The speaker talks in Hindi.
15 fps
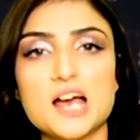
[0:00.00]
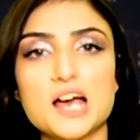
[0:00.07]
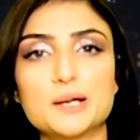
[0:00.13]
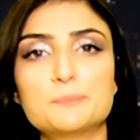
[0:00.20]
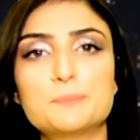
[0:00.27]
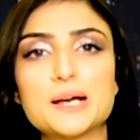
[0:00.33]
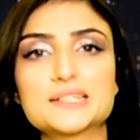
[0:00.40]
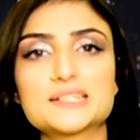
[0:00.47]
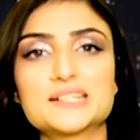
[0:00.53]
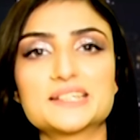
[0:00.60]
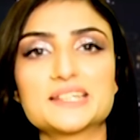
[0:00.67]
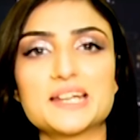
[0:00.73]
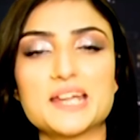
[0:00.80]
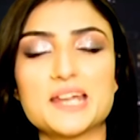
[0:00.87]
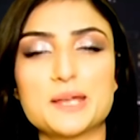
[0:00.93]
अब बात
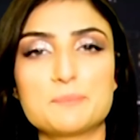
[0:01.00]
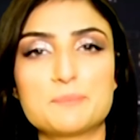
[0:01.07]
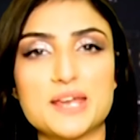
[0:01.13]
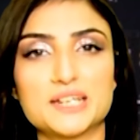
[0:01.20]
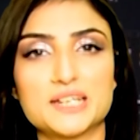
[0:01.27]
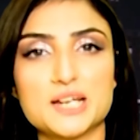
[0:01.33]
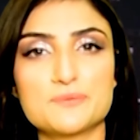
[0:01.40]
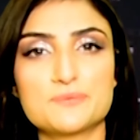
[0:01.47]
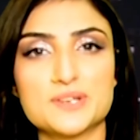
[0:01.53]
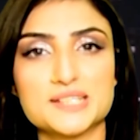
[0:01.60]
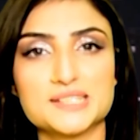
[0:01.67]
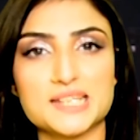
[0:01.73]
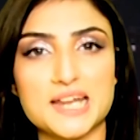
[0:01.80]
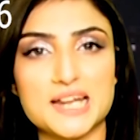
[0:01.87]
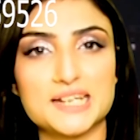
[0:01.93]
करते हैं बैरिया
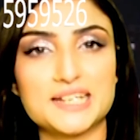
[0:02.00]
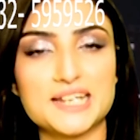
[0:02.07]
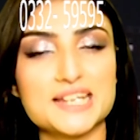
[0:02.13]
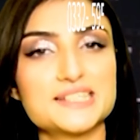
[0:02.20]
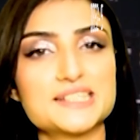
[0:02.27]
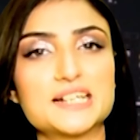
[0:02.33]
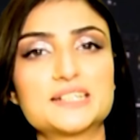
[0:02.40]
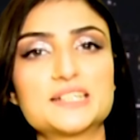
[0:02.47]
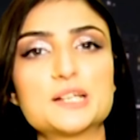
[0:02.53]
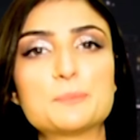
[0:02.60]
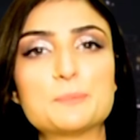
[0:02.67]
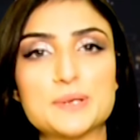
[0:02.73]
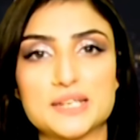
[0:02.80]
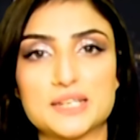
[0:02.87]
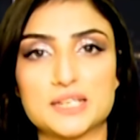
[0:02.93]
फेज एट के सेक्टर
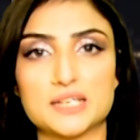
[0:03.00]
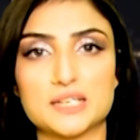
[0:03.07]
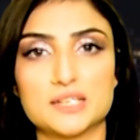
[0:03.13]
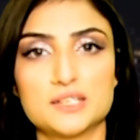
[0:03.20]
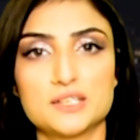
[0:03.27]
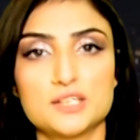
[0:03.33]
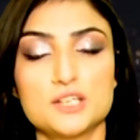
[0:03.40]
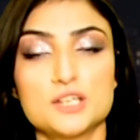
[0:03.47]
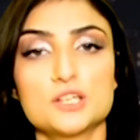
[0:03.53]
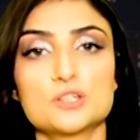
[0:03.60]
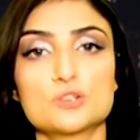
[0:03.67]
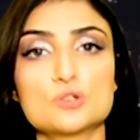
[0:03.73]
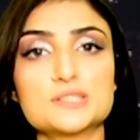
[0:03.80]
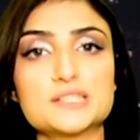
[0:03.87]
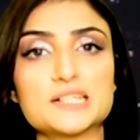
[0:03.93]
बी की
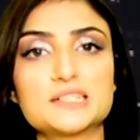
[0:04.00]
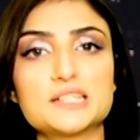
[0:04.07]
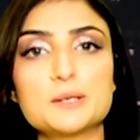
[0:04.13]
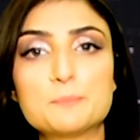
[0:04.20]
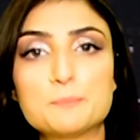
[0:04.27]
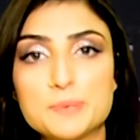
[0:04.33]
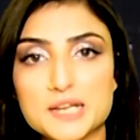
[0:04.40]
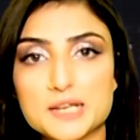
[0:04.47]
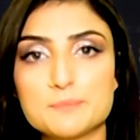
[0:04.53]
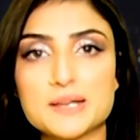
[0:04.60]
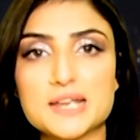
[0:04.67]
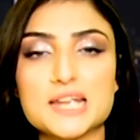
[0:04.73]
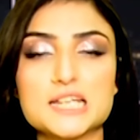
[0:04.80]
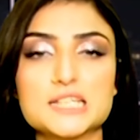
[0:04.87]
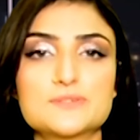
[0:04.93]
तो सेक्टर बी
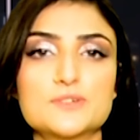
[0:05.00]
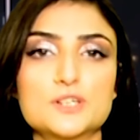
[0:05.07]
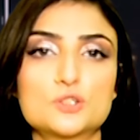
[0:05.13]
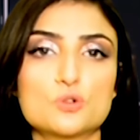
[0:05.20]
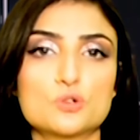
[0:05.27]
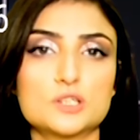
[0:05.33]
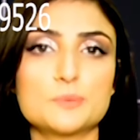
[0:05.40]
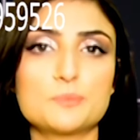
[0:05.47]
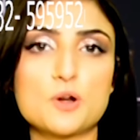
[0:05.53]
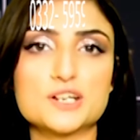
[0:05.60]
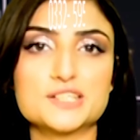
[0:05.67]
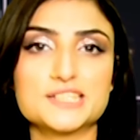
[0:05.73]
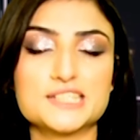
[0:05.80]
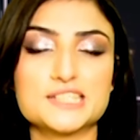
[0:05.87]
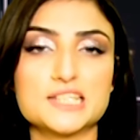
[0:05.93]
में इस वक्त टोटल
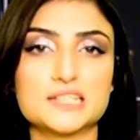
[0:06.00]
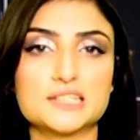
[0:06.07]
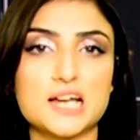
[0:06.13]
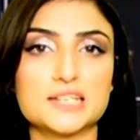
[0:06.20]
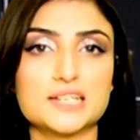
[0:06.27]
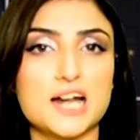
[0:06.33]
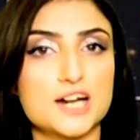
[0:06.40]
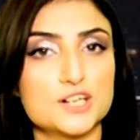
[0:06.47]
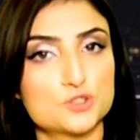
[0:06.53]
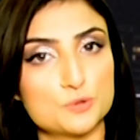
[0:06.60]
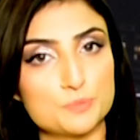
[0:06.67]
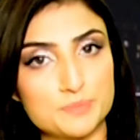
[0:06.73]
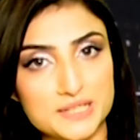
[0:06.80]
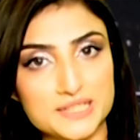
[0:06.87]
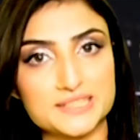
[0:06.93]
प्लॉट्स की तादाद
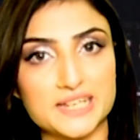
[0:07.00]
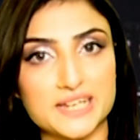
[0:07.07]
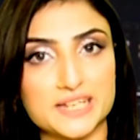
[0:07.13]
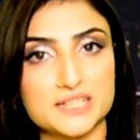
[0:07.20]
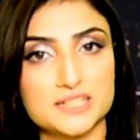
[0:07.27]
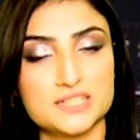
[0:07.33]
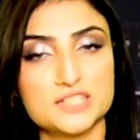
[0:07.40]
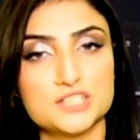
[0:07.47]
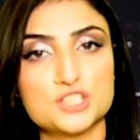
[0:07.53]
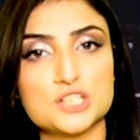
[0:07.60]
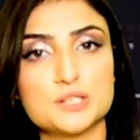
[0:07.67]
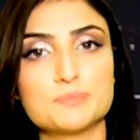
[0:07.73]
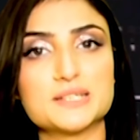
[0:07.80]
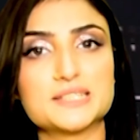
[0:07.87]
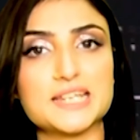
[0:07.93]
820 है
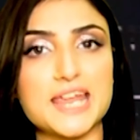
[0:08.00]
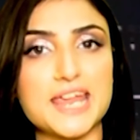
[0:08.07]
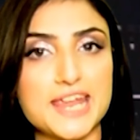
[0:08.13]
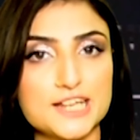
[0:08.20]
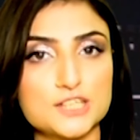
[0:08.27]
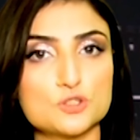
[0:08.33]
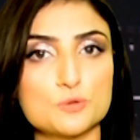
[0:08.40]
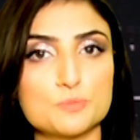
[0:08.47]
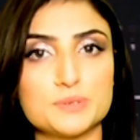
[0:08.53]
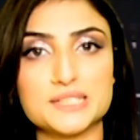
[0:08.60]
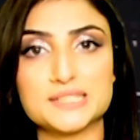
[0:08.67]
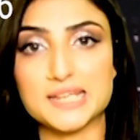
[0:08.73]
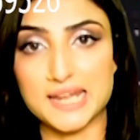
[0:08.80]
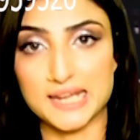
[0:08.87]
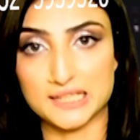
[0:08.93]
जिनमें से
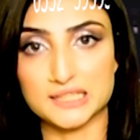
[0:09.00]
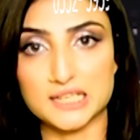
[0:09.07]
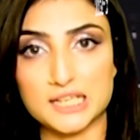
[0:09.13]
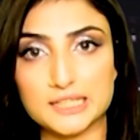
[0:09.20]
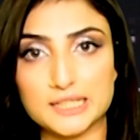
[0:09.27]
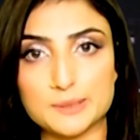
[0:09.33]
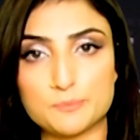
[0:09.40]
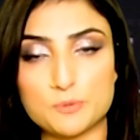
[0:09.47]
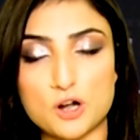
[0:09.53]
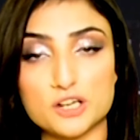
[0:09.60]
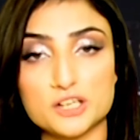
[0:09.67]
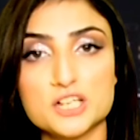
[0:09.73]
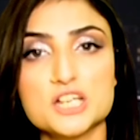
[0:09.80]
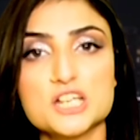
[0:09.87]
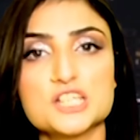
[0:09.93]
120 एक कनाल के
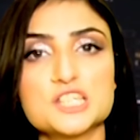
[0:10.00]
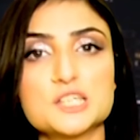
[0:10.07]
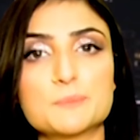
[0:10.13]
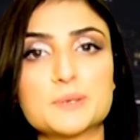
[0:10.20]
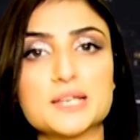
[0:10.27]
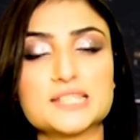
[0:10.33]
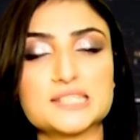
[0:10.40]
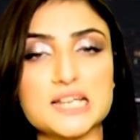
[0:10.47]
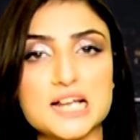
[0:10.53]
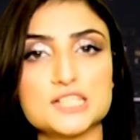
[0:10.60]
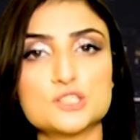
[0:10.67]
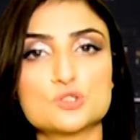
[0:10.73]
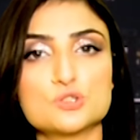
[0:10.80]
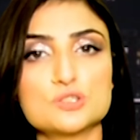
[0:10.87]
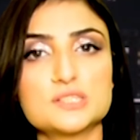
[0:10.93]
प्लॉट जबकि
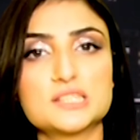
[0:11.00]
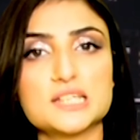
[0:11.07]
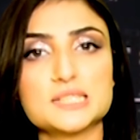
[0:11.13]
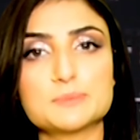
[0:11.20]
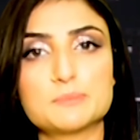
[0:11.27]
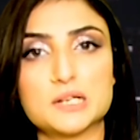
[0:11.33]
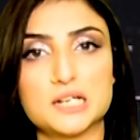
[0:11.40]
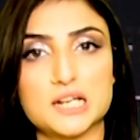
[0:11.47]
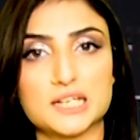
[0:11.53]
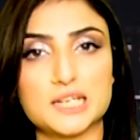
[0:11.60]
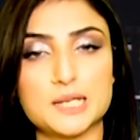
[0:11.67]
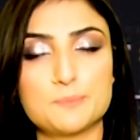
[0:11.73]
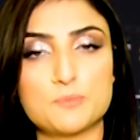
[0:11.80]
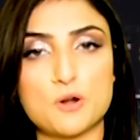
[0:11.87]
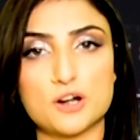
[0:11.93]
710 मरला
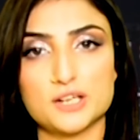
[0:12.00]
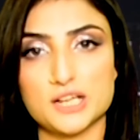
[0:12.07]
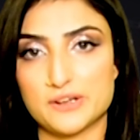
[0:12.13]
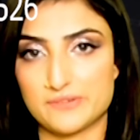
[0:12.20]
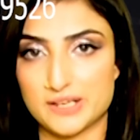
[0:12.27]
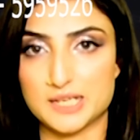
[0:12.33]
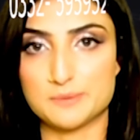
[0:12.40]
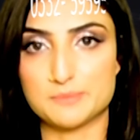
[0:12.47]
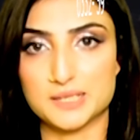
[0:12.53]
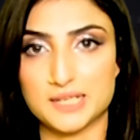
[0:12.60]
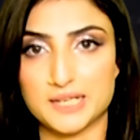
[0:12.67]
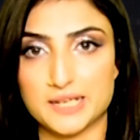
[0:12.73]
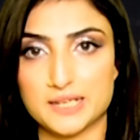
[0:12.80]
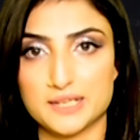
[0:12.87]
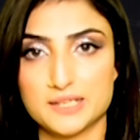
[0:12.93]
के प्लॉट अवेलेबल
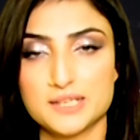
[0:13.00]
हैं